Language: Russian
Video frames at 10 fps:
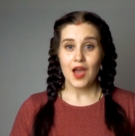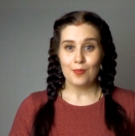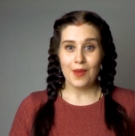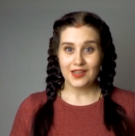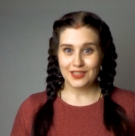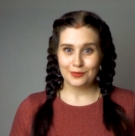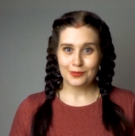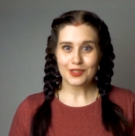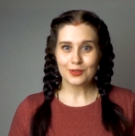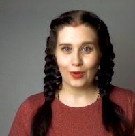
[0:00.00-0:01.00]
максимум,
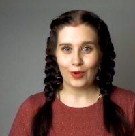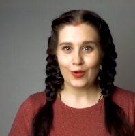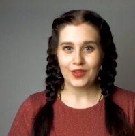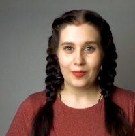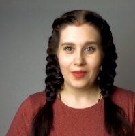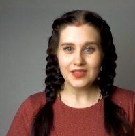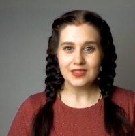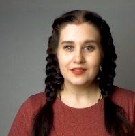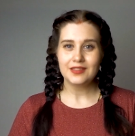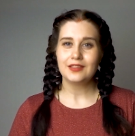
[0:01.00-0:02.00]
насколько он
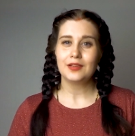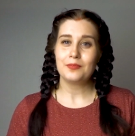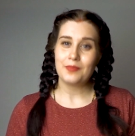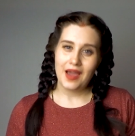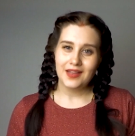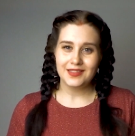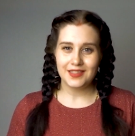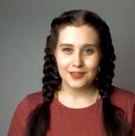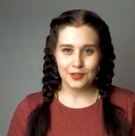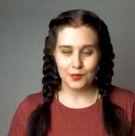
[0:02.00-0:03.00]
опаздывает, это
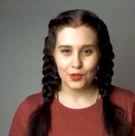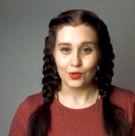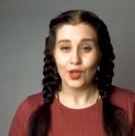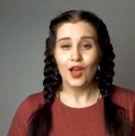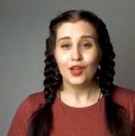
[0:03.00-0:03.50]
5-10 минут.